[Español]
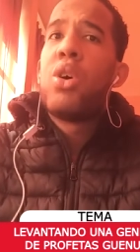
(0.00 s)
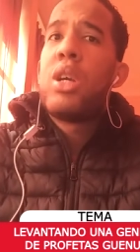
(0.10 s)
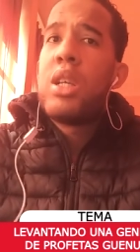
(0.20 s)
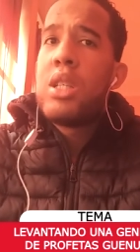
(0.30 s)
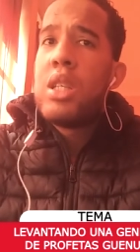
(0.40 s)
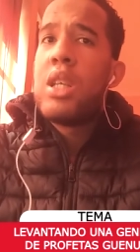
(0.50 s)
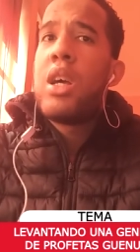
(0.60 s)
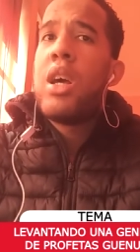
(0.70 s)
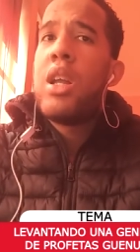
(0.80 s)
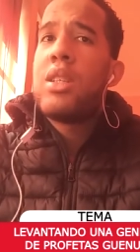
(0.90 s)
Y si
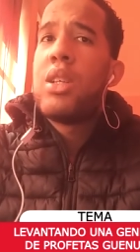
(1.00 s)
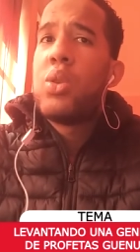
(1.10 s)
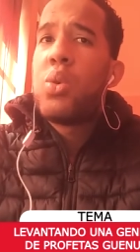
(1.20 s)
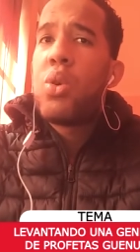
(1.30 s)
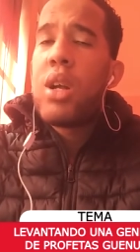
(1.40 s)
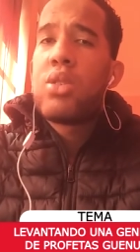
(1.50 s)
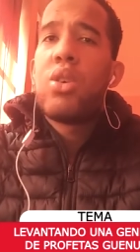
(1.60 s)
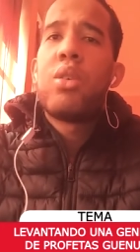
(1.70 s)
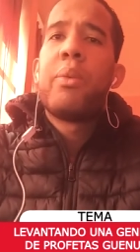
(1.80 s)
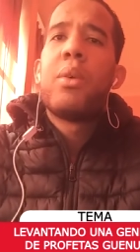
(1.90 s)
dijeres en tu
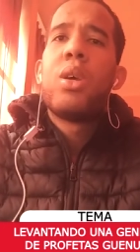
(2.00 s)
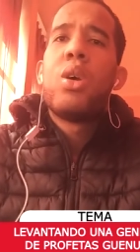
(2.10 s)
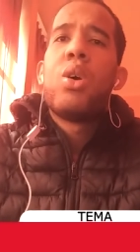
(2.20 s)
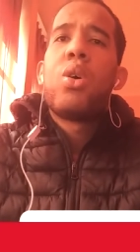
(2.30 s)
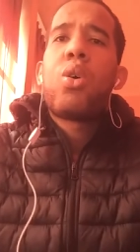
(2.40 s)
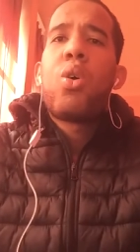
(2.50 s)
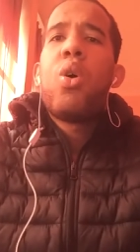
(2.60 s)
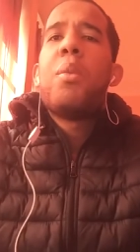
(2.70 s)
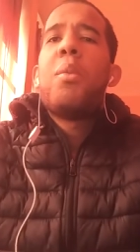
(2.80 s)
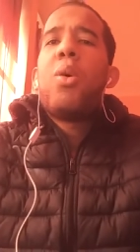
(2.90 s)
corazón,
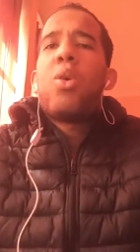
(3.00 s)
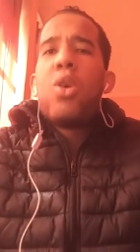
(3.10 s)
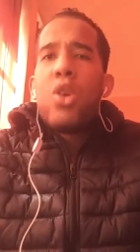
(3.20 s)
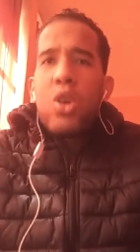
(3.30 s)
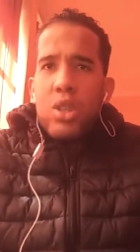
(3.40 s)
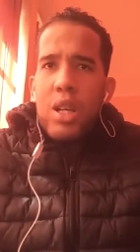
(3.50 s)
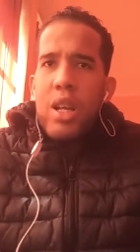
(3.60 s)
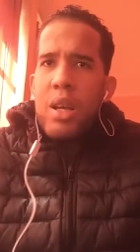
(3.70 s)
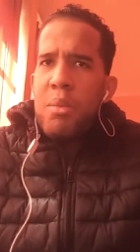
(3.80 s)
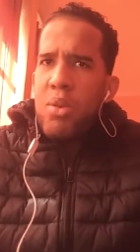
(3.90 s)
¿cómo
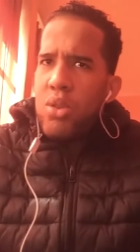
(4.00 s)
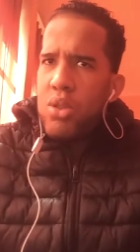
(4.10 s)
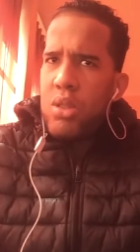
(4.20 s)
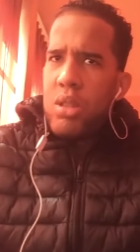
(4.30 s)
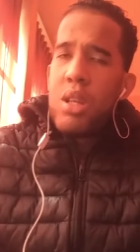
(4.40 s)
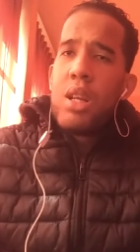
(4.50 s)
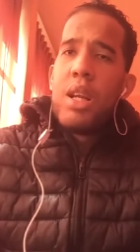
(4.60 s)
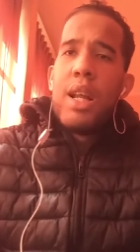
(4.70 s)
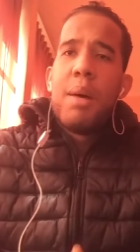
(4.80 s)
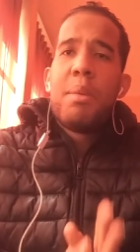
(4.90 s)
conoceremos
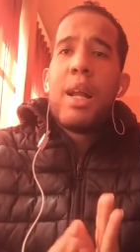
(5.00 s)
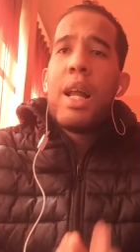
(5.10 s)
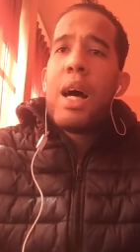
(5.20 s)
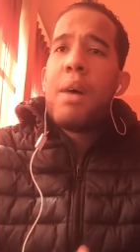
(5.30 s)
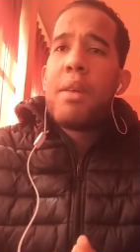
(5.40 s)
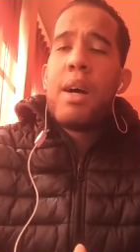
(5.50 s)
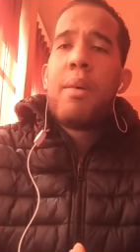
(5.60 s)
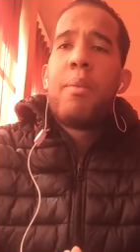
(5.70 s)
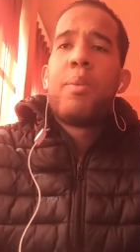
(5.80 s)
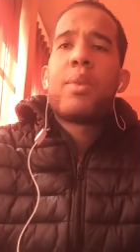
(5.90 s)
la
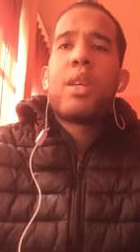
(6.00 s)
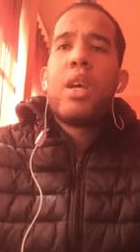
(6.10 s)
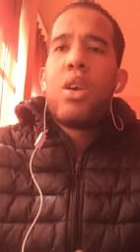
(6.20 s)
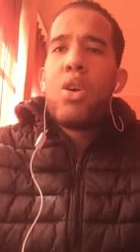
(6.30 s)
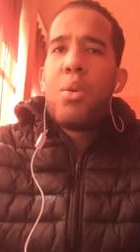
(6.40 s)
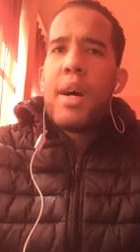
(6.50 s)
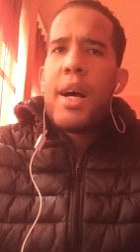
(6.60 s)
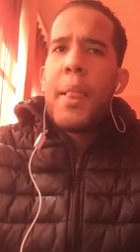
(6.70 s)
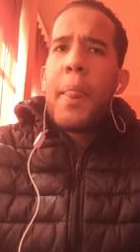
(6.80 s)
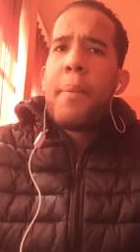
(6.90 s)
palabra que
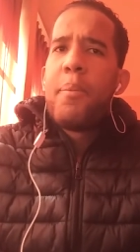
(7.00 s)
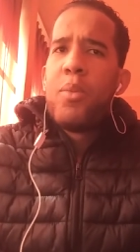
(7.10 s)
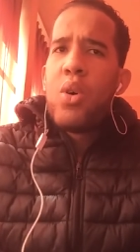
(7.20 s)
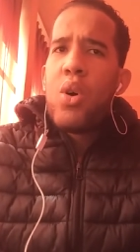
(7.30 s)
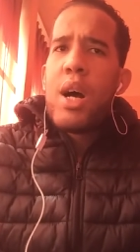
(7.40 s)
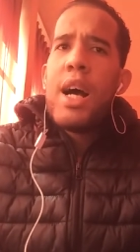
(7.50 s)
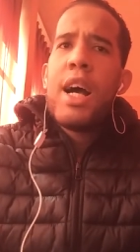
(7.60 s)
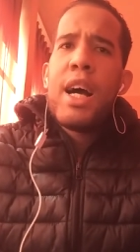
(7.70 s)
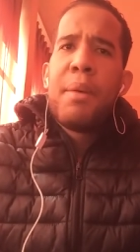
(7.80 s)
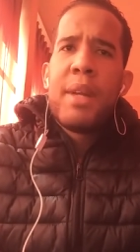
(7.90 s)
Jehová no
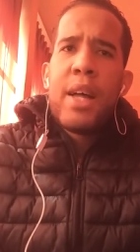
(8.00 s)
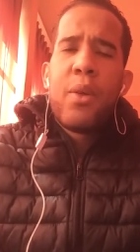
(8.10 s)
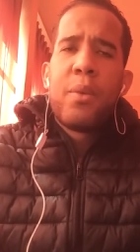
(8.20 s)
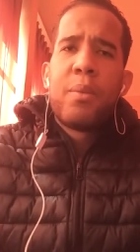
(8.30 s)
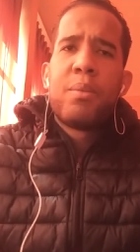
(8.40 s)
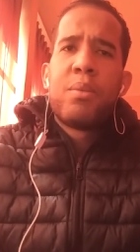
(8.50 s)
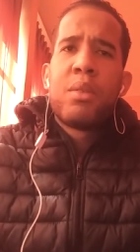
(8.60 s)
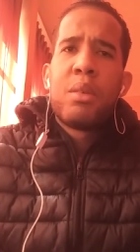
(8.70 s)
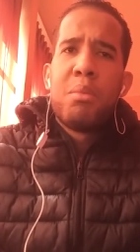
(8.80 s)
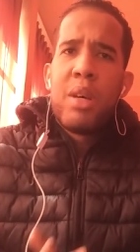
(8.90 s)
ha hablado?
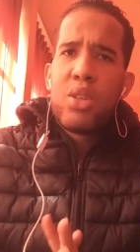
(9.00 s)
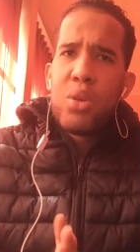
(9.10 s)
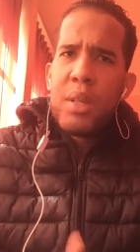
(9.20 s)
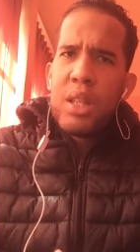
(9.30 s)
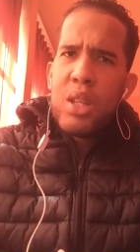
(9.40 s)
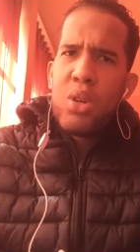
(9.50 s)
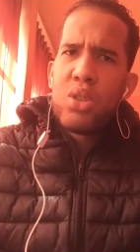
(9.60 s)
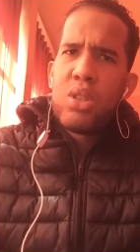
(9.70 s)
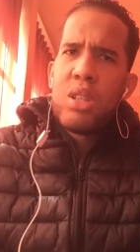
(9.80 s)
Verso 22.